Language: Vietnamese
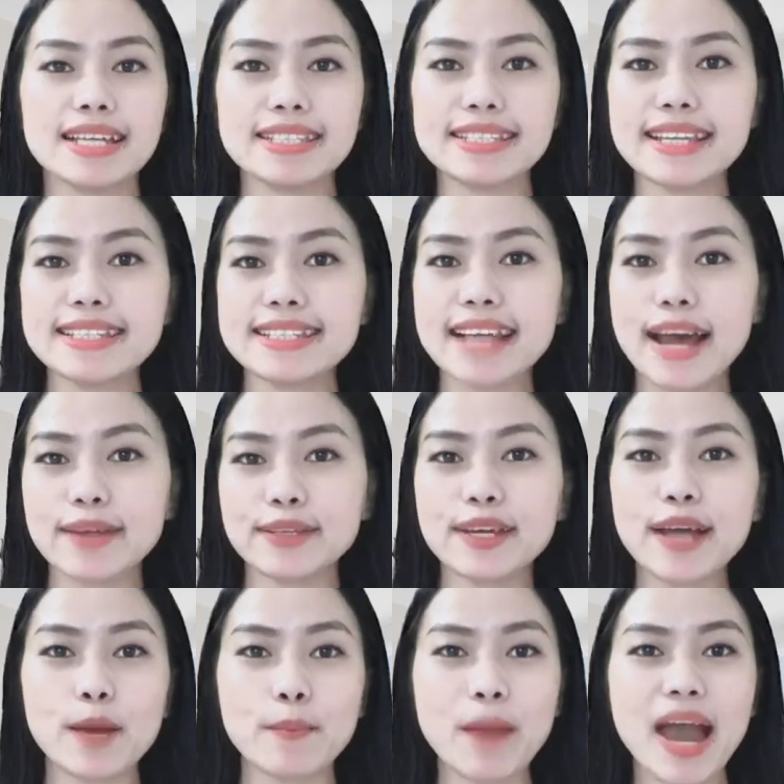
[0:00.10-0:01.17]
Xin chào tất
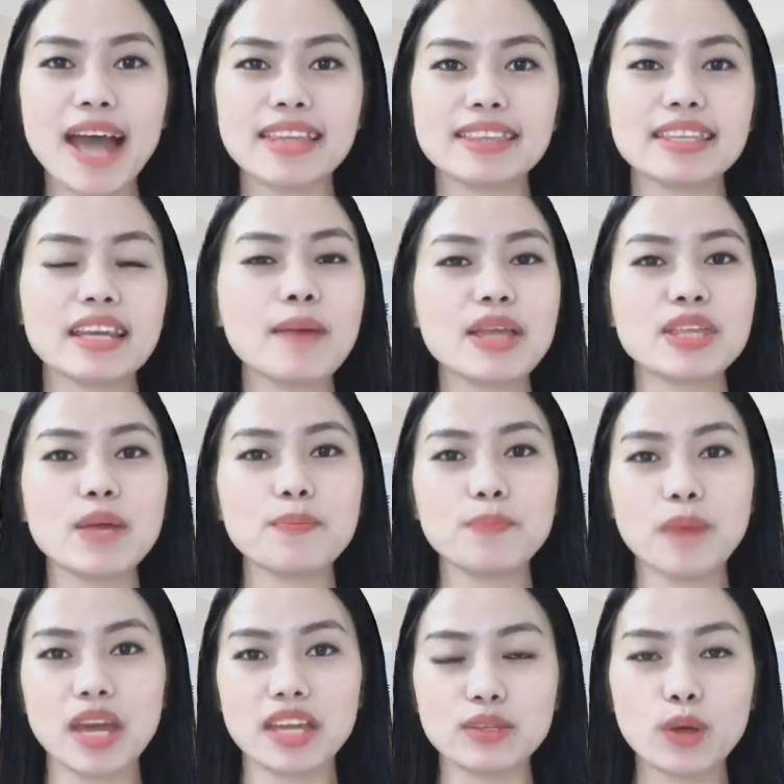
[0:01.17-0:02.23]
cả các bạn, các bạn
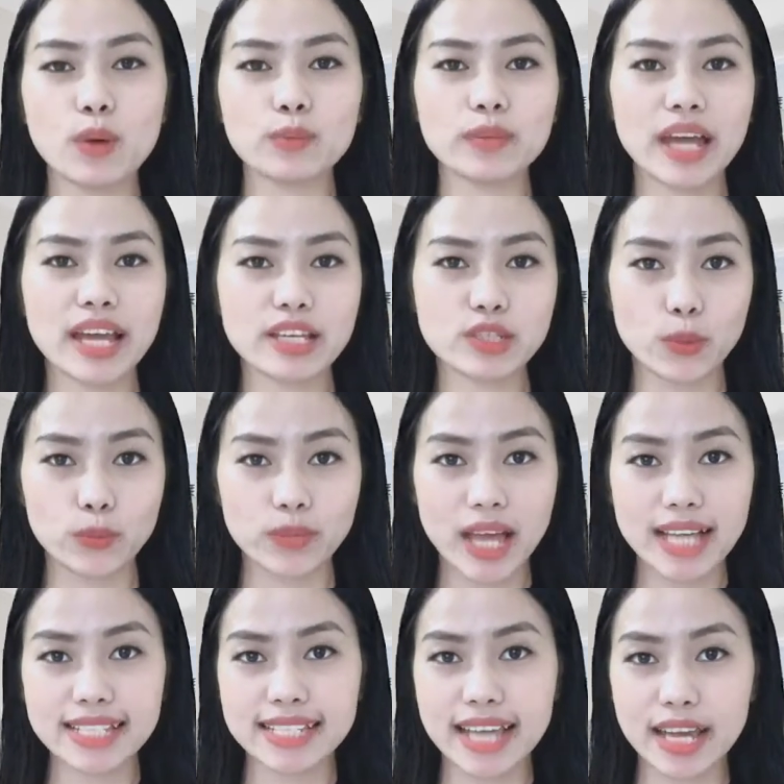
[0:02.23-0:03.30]
thân mến, hôm nay chúng
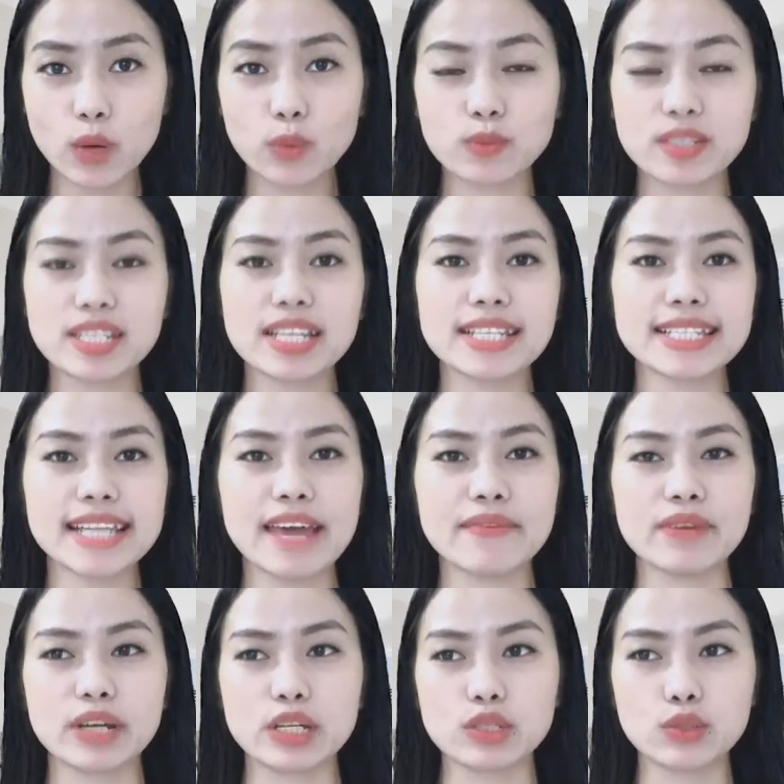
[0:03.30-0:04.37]
ta sẽ cùng chia
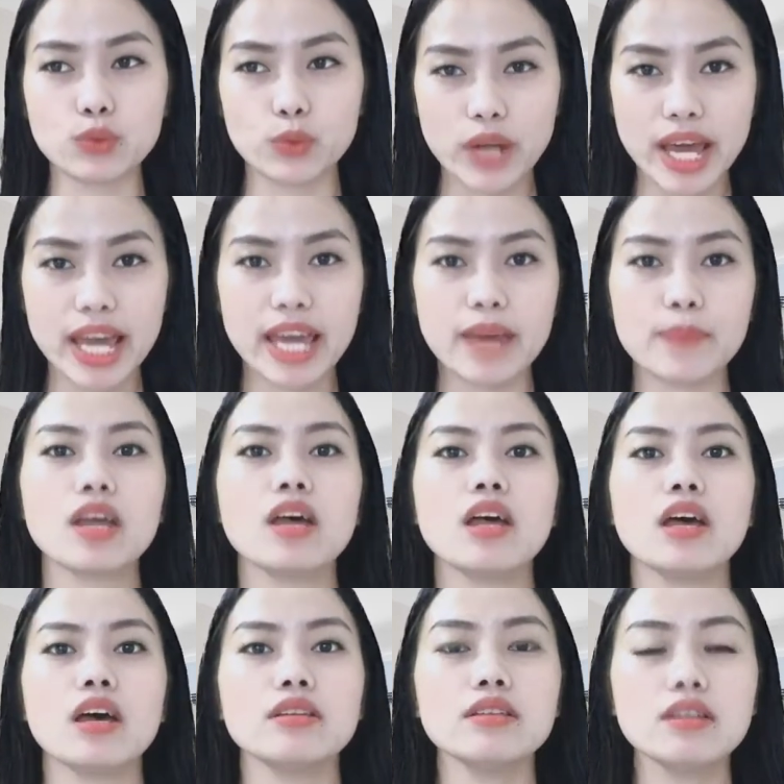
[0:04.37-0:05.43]
sẻ về cái chủ đề
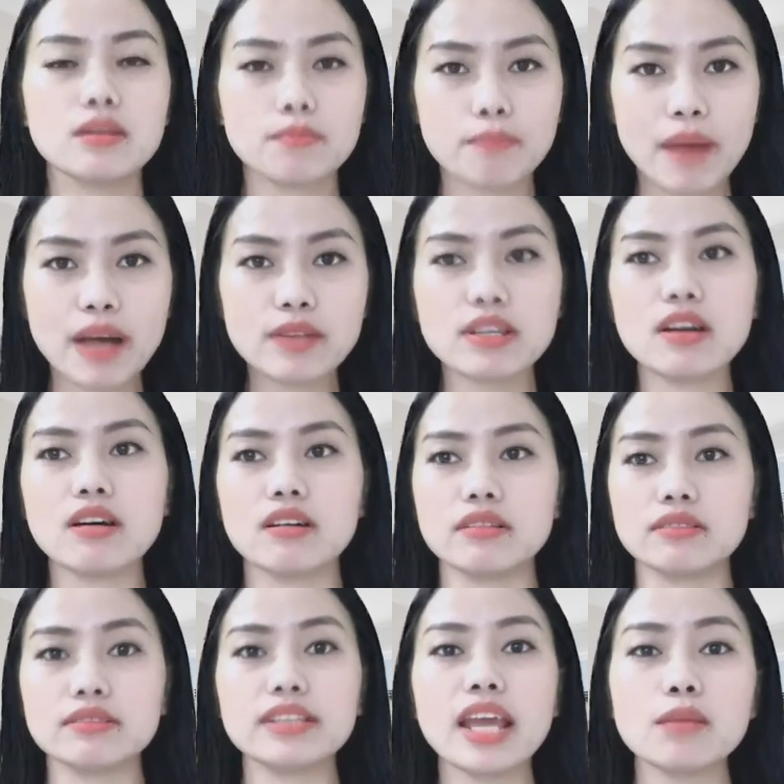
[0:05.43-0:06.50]
Đừng bao
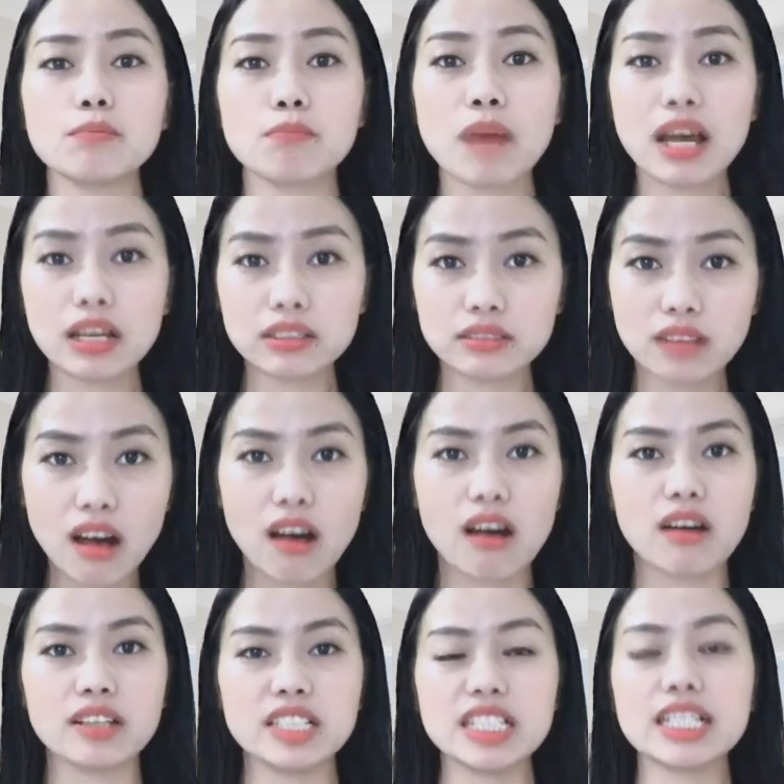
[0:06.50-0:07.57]
giờ nên mắc
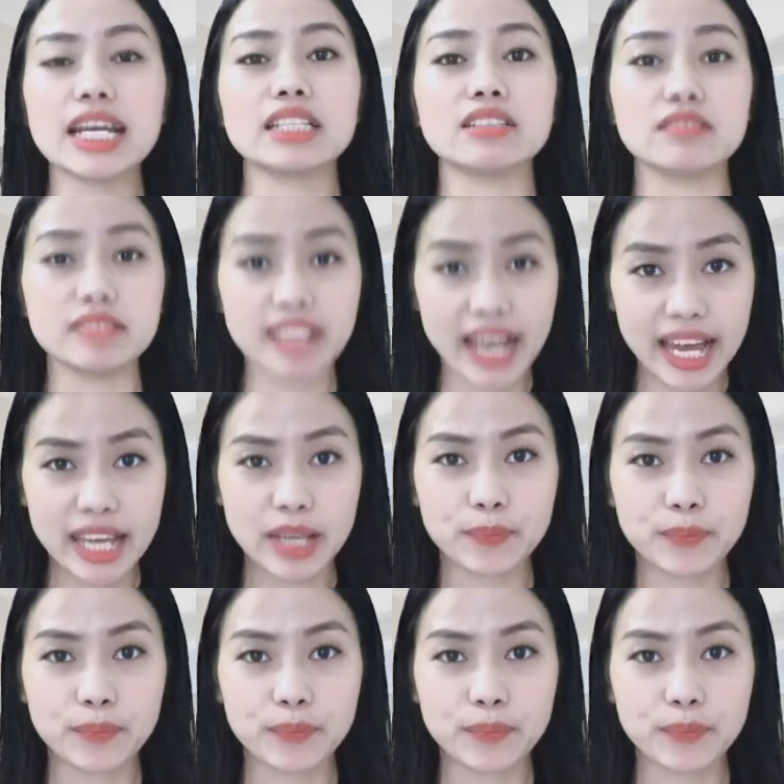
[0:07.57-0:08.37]
nợ những cái thứ này